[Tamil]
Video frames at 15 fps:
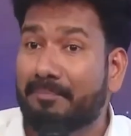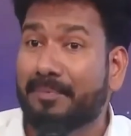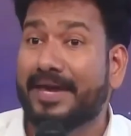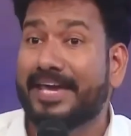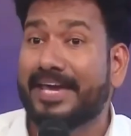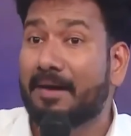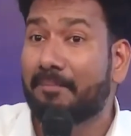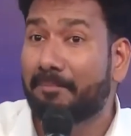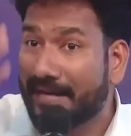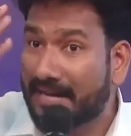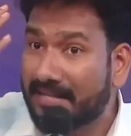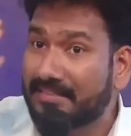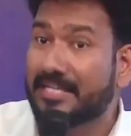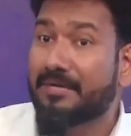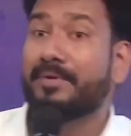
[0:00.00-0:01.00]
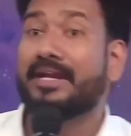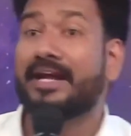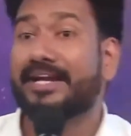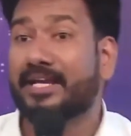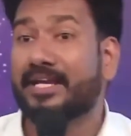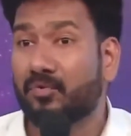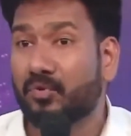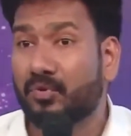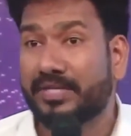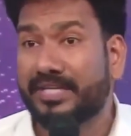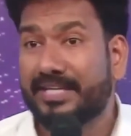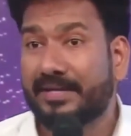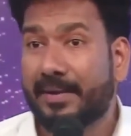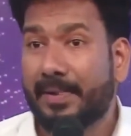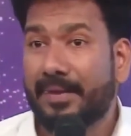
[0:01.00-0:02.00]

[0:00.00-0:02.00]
பேயா பணத்துக்கு பின்னாடியே ஓடி